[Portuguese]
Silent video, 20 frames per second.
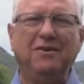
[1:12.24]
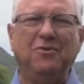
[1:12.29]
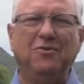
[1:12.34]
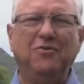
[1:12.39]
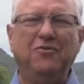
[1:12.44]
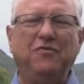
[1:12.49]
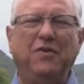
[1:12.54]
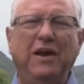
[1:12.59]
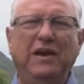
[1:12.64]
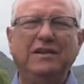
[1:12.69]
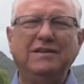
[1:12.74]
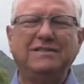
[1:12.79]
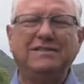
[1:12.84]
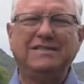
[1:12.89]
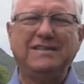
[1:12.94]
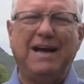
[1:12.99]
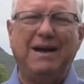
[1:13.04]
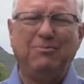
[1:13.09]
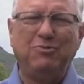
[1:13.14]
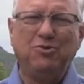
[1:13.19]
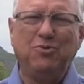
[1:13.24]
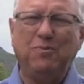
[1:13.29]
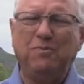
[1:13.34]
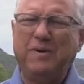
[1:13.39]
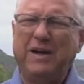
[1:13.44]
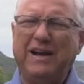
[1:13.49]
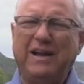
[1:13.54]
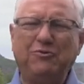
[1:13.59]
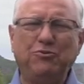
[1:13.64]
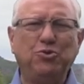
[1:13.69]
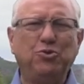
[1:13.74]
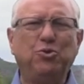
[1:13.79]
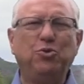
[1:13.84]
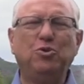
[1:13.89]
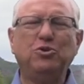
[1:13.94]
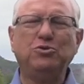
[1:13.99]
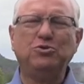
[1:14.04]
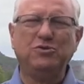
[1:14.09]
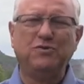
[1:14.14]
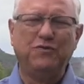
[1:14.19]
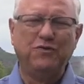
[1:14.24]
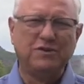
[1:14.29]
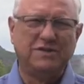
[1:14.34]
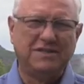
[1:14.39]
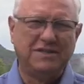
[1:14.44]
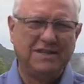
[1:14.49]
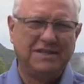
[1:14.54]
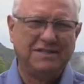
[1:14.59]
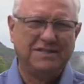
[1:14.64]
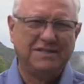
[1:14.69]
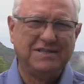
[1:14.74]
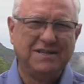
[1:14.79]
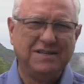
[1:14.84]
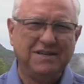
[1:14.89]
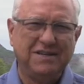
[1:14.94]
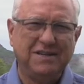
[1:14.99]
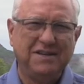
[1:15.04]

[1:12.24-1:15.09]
Um feliz sábado para todos vocês.